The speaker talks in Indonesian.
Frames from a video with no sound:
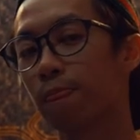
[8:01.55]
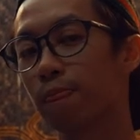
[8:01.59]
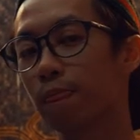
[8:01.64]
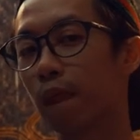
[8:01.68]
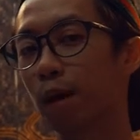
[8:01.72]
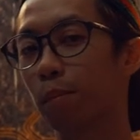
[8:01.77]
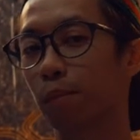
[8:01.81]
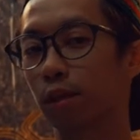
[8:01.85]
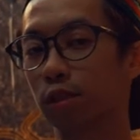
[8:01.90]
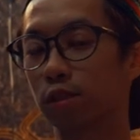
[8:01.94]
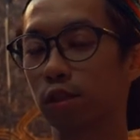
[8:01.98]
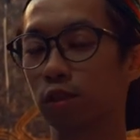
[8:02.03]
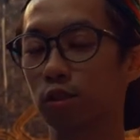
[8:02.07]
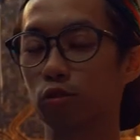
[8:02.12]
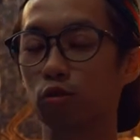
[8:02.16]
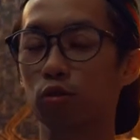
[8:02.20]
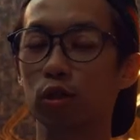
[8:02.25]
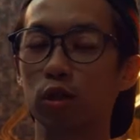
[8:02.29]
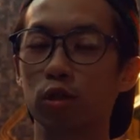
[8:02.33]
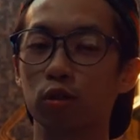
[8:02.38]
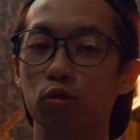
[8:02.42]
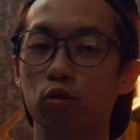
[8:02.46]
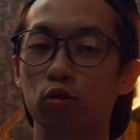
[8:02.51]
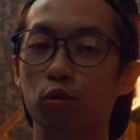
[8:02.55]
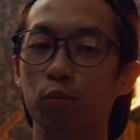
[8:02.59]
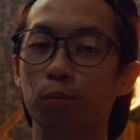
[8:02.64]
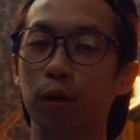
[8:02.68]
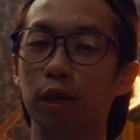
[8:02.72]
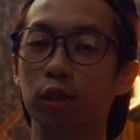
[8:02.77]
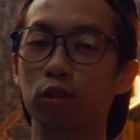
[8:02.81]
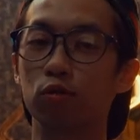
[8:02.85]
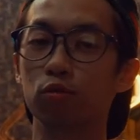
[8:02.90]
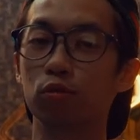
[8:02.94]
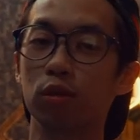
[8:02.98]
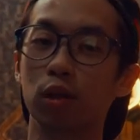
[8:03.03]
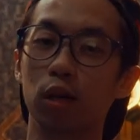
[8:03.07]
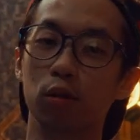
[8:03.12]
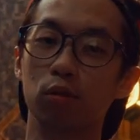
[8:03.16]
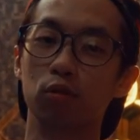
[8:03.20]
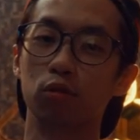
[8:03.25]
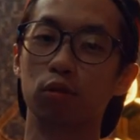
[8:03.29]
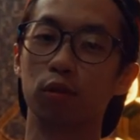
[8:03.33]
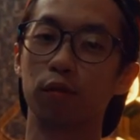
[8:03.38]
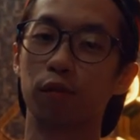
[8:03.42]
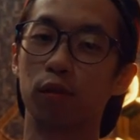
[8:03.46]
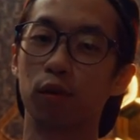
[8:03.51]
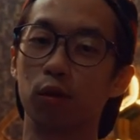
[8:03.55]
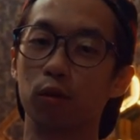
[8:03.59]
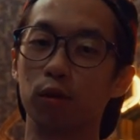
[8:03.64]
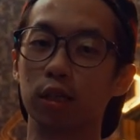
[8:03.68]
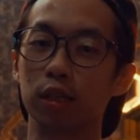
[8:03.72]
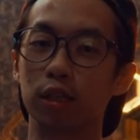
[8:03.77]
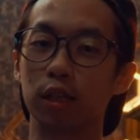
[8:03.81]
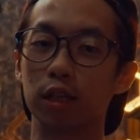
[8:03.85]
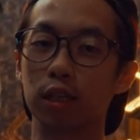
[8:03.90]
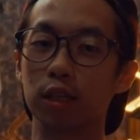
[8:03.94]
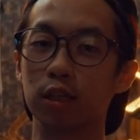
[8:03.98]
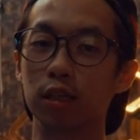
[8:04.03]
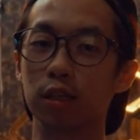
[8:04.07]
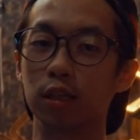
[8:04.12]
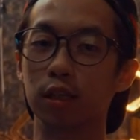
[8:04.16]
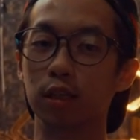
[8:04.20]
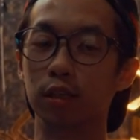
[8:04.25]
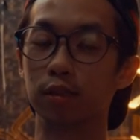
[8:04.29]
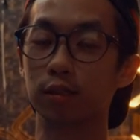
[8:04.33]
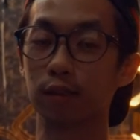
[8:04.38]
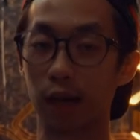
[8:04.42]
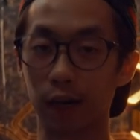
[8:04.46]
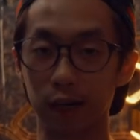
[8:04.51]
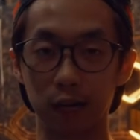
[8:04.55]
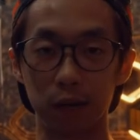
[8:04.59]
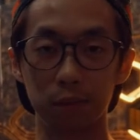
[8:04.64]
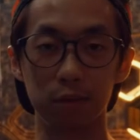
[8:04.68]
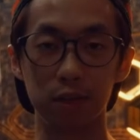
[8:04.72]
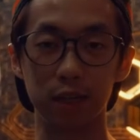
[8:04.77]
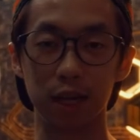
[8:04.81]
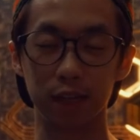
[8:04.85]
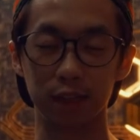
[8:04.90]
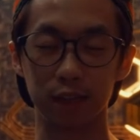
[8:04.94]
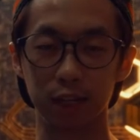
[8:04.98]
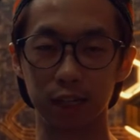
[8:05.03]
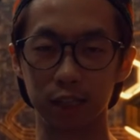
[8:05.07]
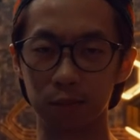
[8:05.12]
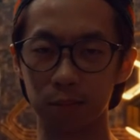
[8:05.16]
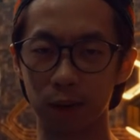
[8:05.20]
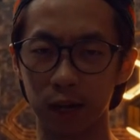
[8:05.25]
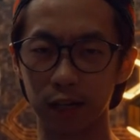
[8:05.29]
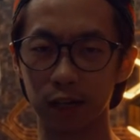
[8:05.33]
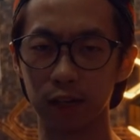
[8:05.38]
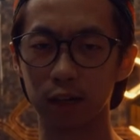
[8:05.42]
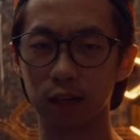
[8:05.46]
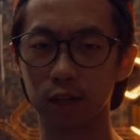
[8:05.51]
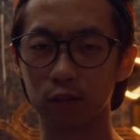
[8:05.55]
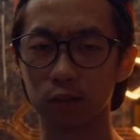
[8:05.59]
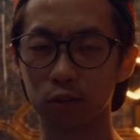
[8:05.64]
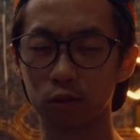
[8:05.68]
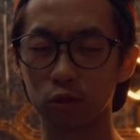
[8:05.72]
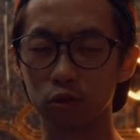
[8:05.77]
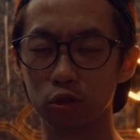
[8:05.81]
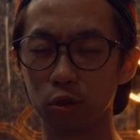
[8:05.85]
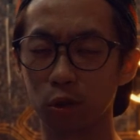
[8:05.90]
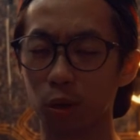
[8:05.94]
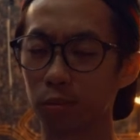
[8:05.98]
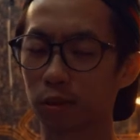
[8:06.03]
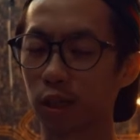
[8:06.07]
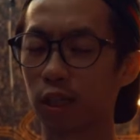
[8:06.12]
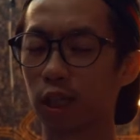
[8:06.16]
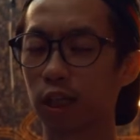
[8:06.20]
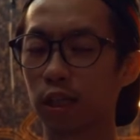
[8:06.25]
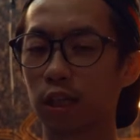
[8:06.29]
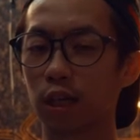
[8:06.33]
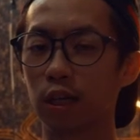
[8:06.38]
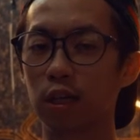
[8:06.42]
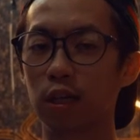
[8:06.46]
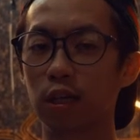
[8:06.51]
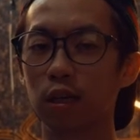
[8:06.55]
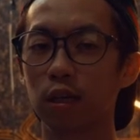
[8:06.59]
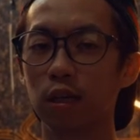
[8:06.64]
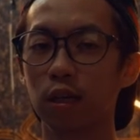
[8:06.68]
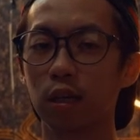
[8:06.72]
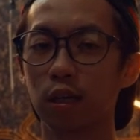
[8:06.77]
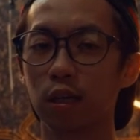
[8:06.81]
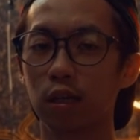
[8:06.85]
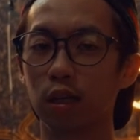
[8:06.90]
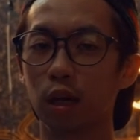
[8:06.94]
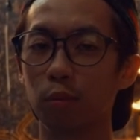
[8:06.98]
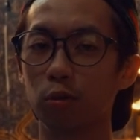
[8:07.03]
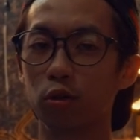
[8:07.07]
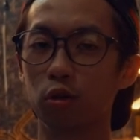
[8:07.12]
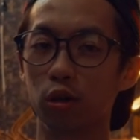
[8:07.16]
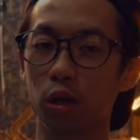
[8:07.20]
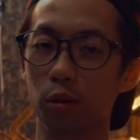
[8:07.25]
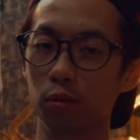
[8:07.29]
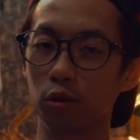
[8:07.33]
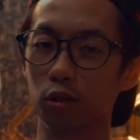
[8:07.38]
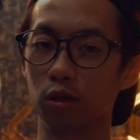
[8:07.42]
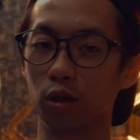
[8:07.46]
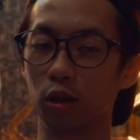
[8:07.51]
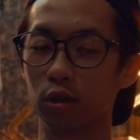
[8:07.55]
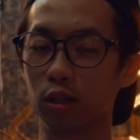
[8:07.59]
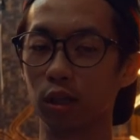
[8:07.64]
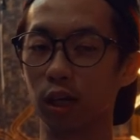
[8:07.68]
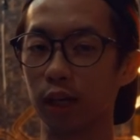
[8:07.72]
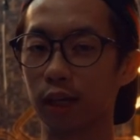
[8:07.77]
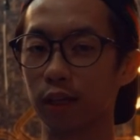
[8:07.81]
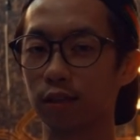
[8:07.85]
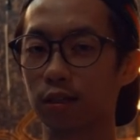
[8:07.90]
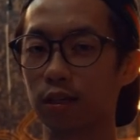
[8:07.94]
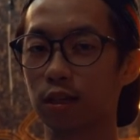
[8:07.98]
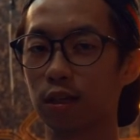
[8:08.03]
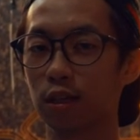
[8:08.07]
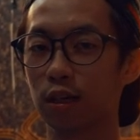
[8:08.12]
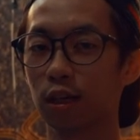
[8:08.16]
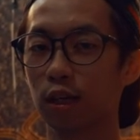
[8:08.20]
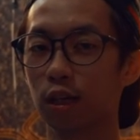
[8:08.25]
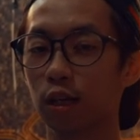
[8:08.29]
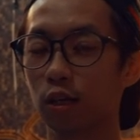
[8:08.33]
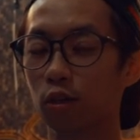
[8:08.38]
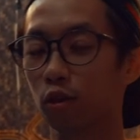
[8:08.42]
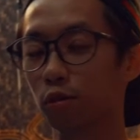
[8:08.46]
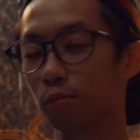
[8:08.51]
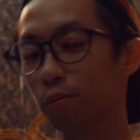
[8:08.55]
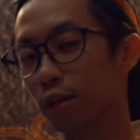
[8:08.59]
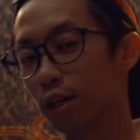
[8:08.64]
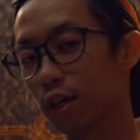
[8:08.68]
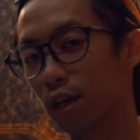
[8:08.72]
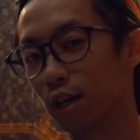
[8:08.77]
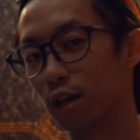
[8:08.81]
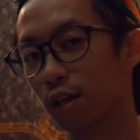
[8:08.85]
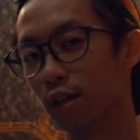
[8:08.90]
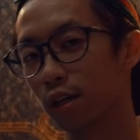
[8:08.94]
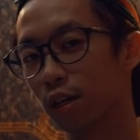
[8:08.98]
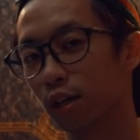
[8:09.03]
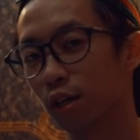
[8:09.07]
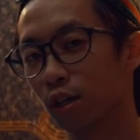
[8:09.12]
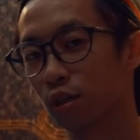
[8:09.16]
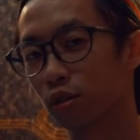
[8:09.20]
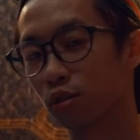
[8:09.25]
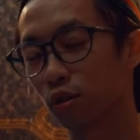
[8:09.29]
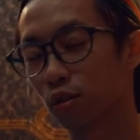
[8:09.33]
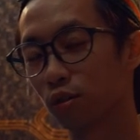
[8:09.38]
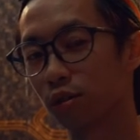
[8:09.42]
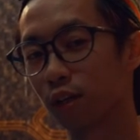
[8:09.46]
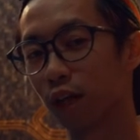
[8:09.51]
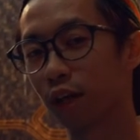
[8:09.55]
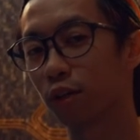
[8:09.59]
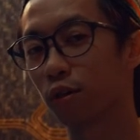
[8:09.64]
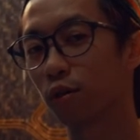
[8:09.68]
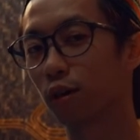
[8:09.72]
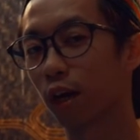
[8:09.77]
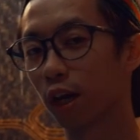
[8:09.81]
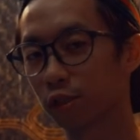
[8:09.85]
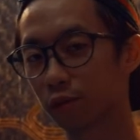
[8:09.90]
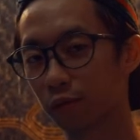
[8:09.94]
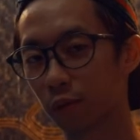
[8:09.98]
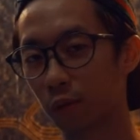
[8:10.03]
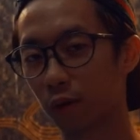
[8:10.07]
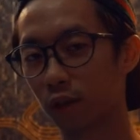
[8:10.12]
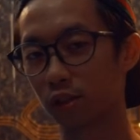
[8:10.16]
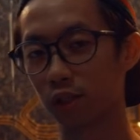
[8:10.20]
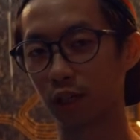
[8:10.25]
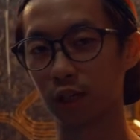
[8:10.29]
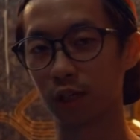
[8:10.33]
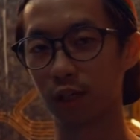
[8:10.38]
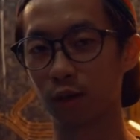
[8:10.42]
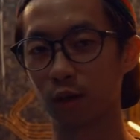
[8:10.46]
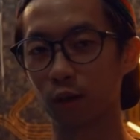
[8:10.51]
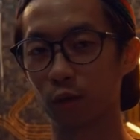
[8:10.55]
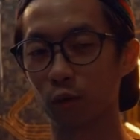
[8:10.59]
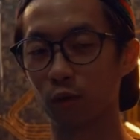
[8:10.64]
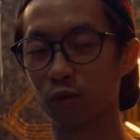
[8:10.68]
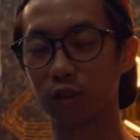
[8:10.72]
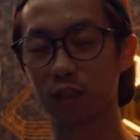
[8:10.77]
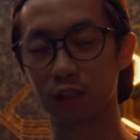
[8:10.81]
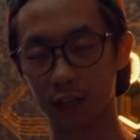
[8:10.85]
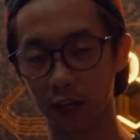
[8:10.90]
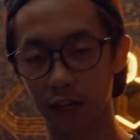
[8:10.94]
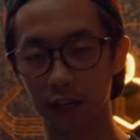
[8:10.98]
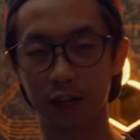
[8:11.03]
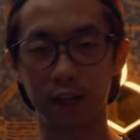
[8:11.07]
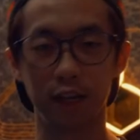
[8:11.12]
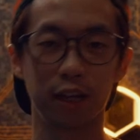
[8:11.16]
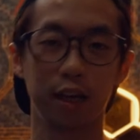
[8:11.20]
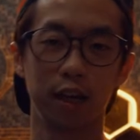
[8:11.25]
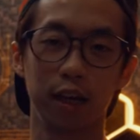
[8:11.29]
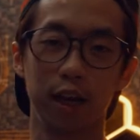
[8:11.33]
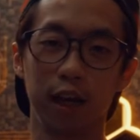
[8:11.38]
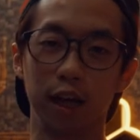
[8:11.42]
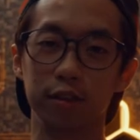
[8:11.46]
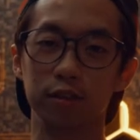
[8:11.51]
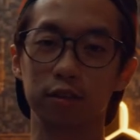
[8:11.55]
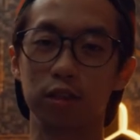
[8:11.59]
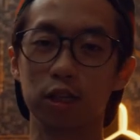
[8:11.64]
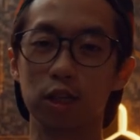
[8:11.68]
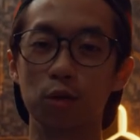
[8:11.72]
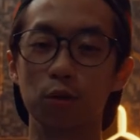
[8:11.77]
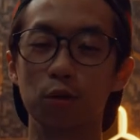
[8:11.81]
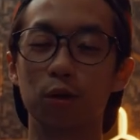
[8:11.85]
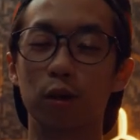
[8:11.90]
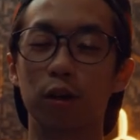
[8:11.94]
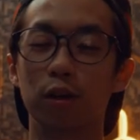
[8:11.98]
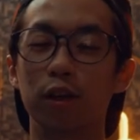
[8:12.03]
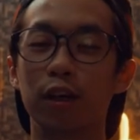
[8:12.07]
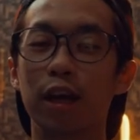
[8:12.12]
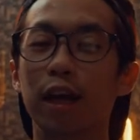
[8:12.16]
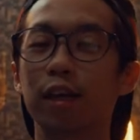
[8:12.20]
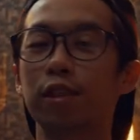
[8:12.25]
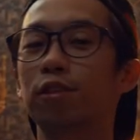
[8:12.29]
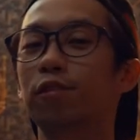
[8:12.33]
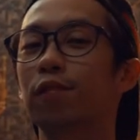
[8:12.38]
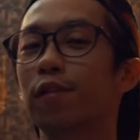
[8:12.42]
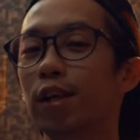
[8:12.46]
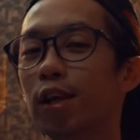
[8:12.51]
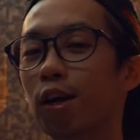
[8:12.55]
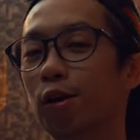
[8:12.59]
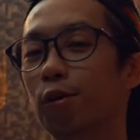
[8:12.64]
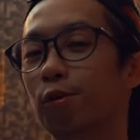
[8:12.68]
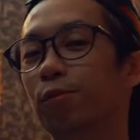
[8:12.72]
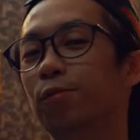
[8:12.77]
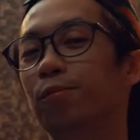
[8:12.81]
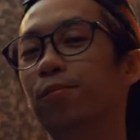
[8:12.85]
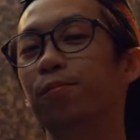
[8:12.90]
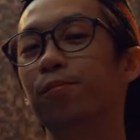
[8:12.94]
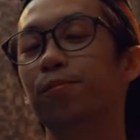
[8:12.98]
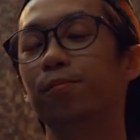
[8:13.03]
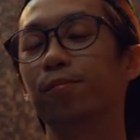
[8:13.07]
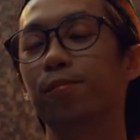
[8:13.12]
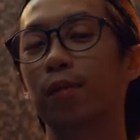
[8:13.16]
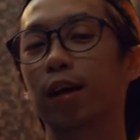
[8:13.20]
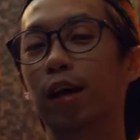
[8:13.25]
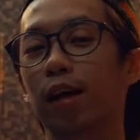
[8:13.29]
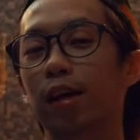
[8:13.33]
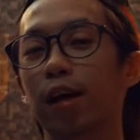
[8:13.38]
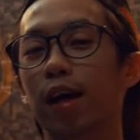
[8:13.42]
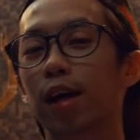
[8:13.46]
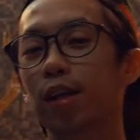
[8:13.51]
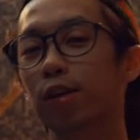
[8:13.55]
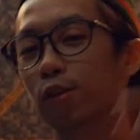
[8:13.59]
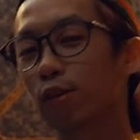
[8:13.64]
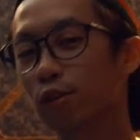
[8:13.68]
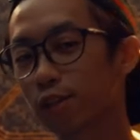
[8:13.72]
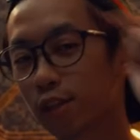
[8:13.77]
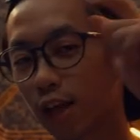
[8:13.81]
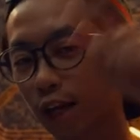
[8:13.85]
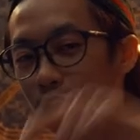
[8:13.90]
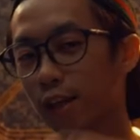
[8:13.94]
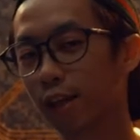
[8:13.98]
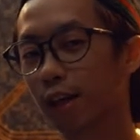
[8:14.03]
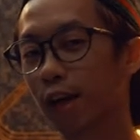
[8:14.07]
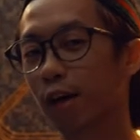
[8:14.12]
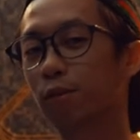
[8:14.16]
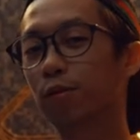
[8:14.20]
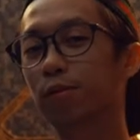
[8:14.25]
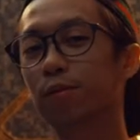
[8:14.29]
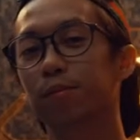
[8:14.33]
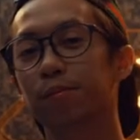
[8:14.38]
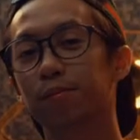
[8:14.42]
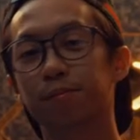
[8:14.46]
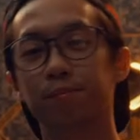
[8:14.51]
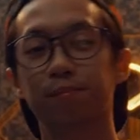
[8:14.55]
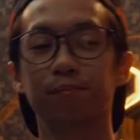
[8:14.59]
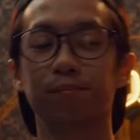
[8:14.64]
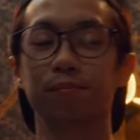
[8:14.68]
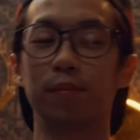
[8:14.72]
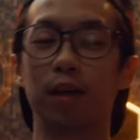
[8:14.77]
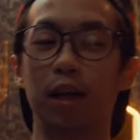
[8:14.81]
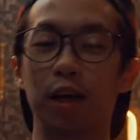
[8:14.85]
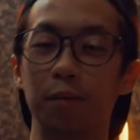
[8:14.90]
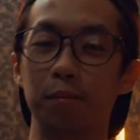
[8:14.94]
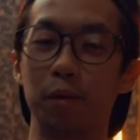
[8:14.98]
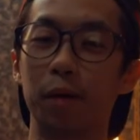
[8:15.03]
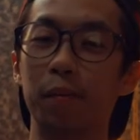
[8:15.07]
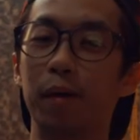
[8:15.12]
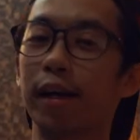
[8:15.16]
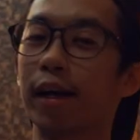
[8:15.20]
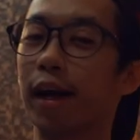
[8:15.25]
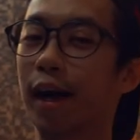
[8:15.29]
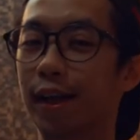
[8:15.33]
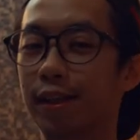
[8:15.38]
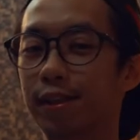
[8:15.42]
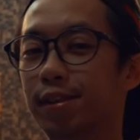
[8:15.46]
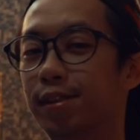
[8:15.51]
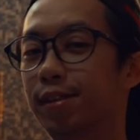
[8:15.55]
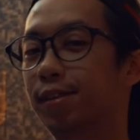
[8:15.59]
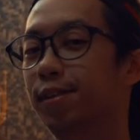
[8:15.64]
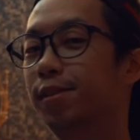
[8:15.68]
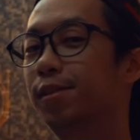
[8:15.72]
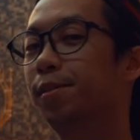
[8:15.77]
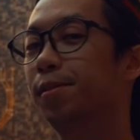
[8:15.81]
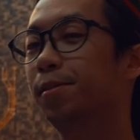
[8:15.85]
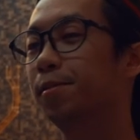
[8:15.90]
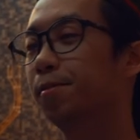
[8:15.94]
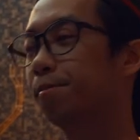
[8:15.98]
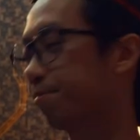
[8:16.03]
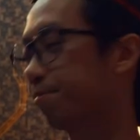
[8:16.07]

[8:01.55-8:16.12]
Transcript: Dan pastinya juga jangan lupa juga untuk follow kita di Instagram di @delazymonday dan kunjungi website kita di www.thelazy.media. So thank you guys for watching once again and see you on the next video. And I'll do signing out. And bye bye guys.